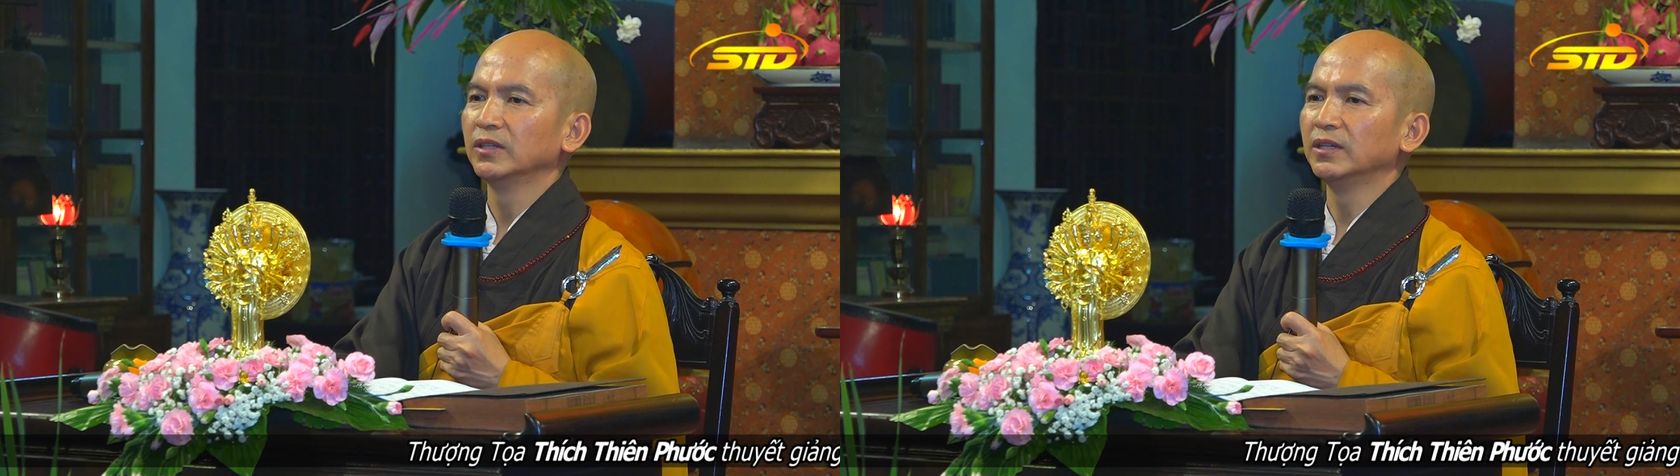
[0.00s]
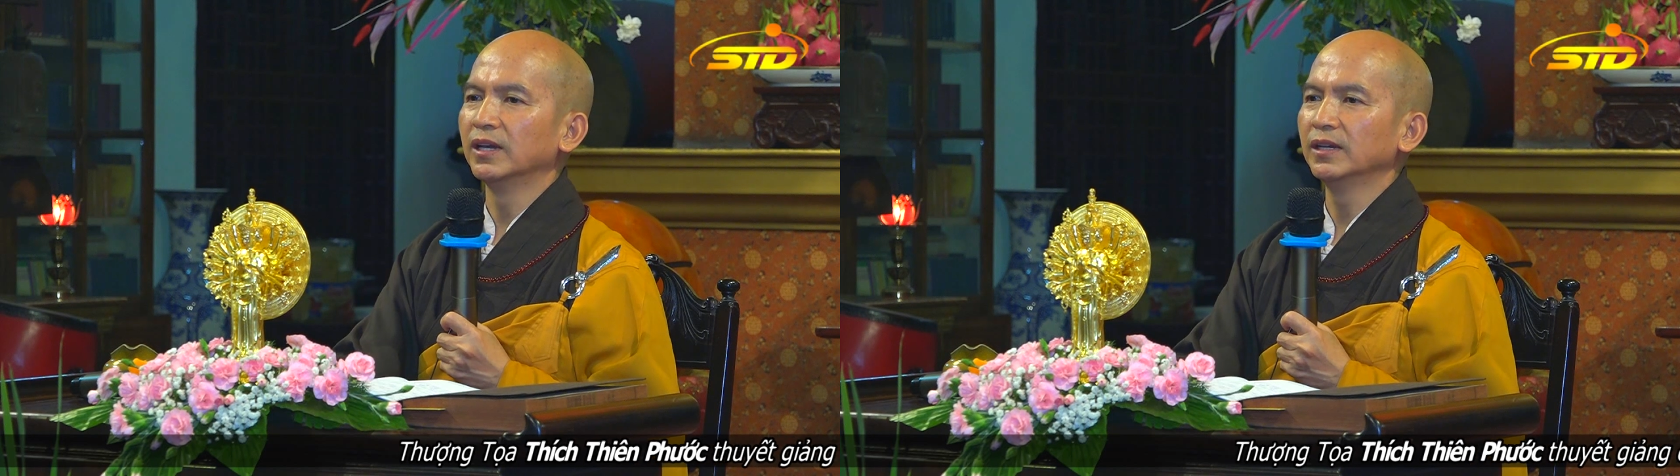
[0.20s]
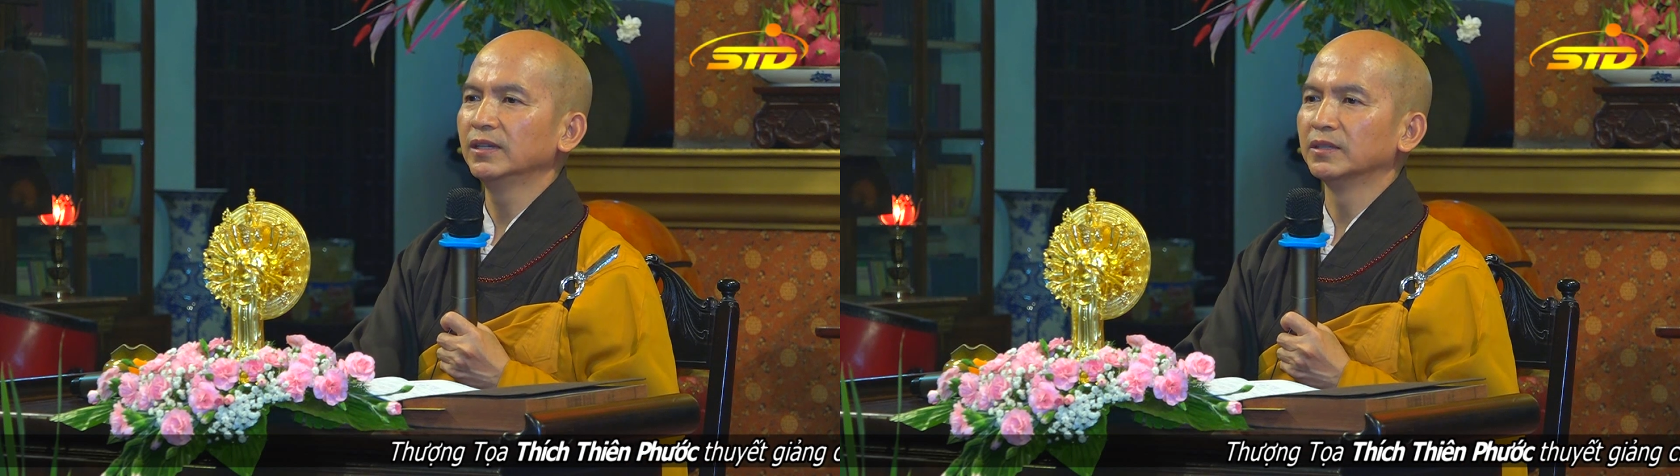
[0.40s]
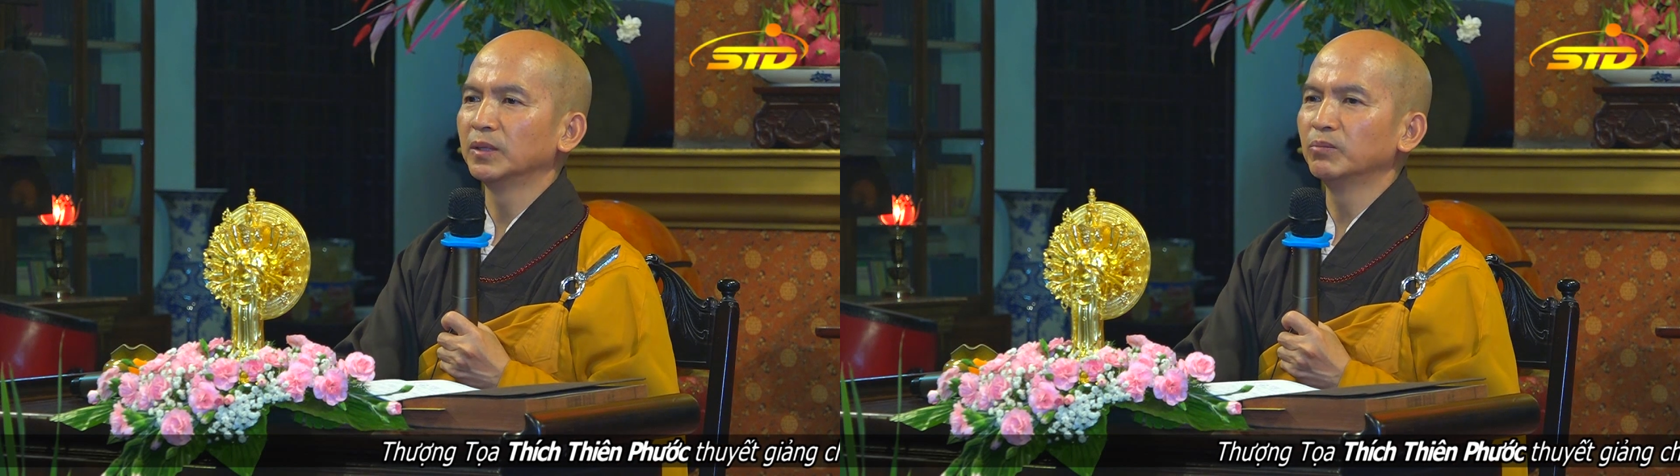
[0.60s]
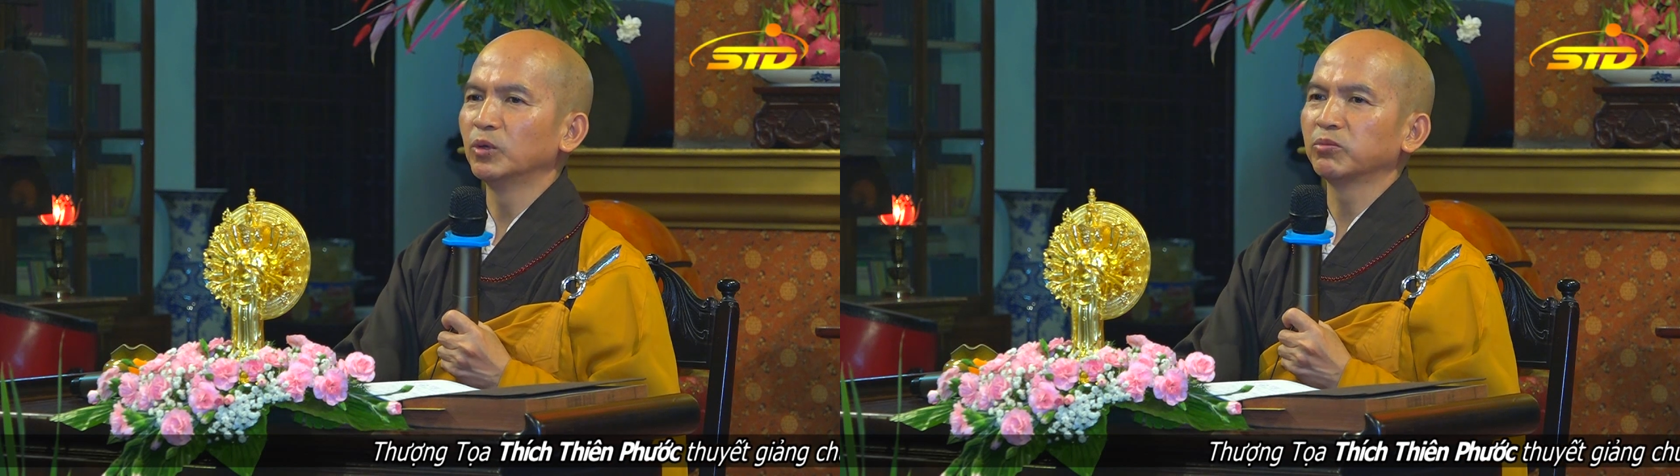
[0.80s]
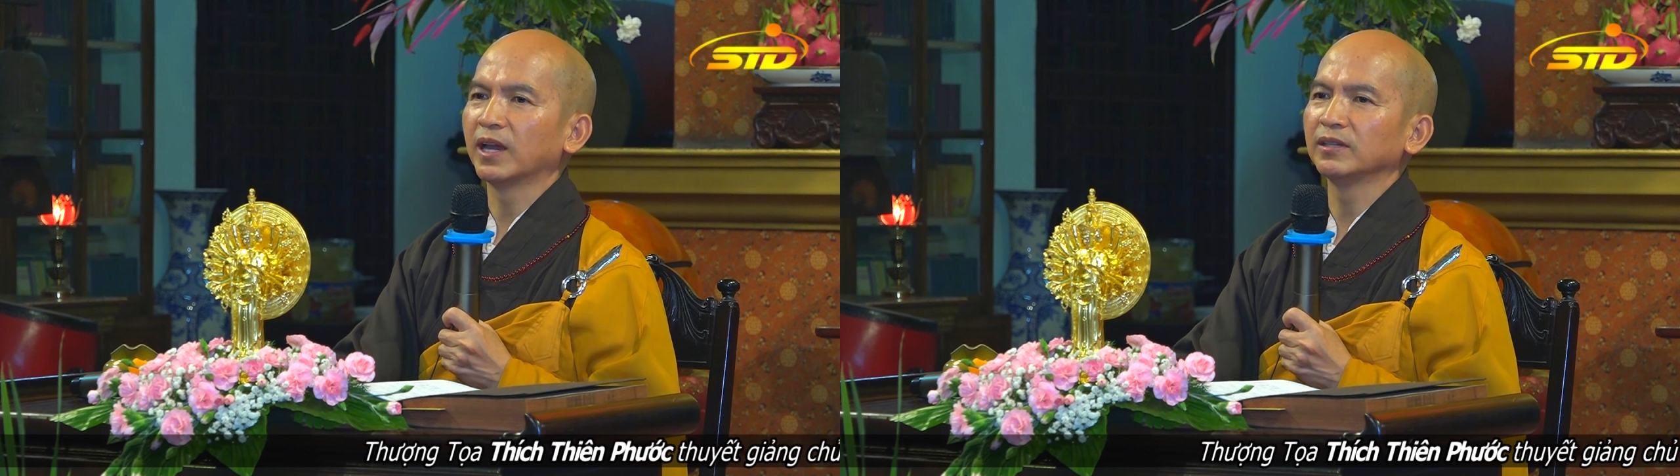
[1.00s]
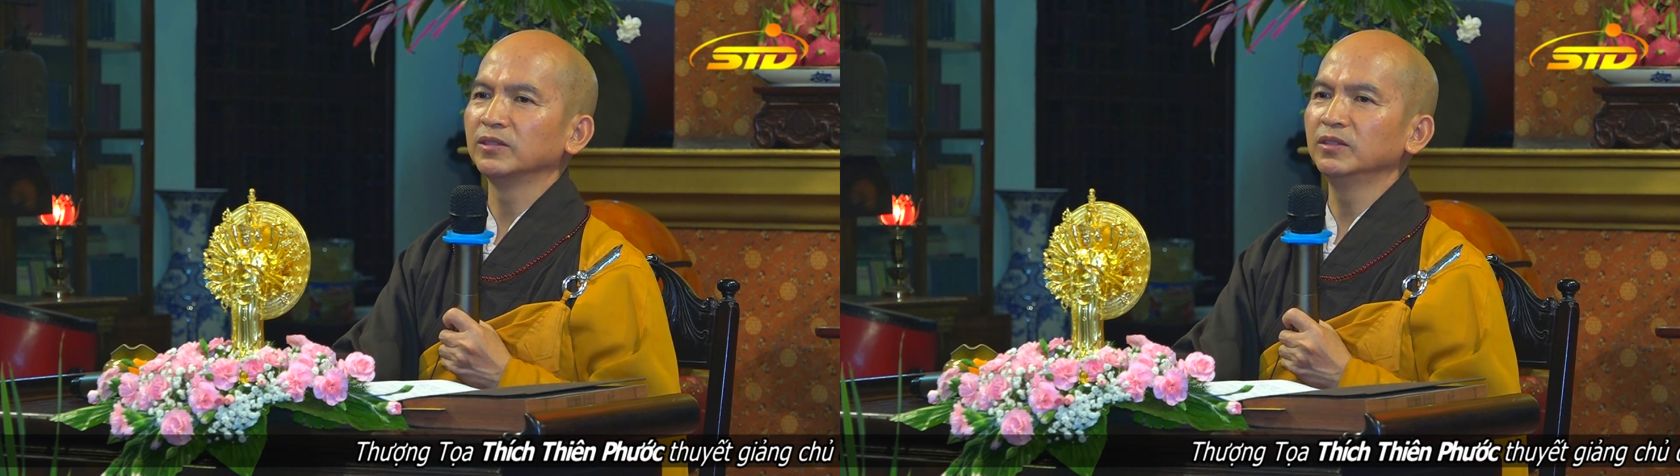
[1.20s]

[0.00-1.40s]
thì để là năm một nghìn